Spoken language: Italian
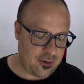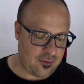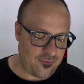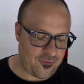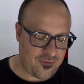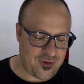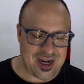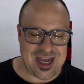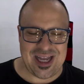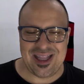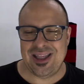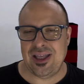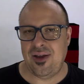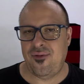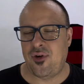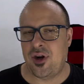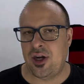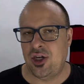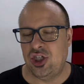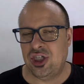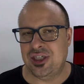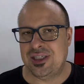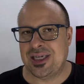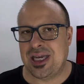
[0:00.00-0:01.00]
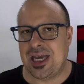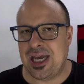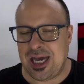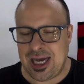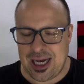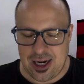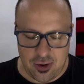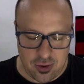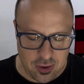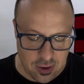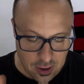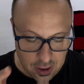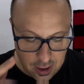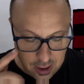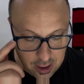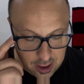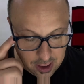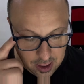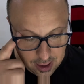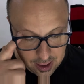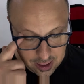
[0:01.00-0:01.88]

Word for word: frate francescano,